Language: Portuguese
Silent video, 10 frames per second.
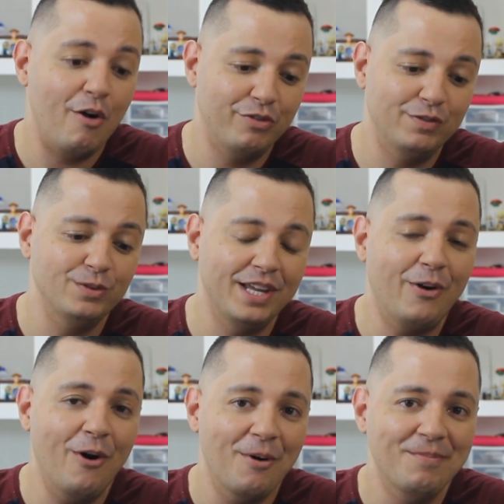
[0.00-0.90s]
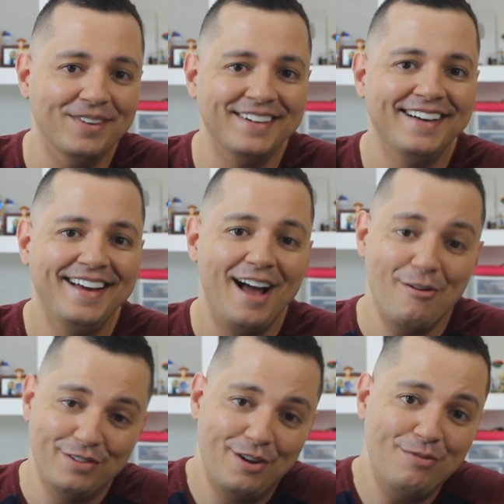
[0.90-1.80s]
ao vivo não tem como.
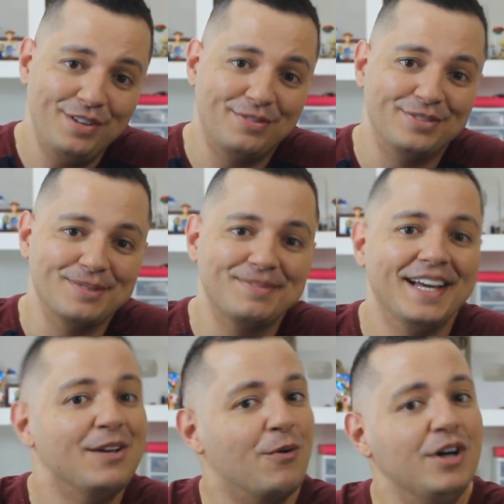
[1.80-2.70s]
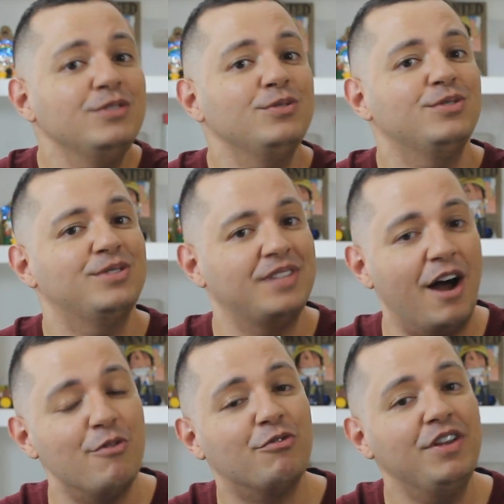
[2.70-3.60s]
Ao vivo é ao vivo. É quantos
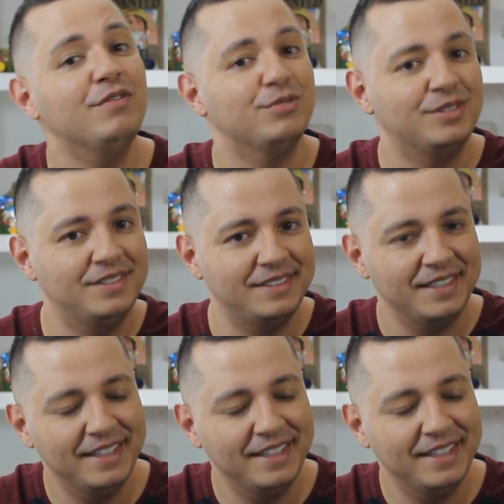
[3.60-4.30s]
ao vivos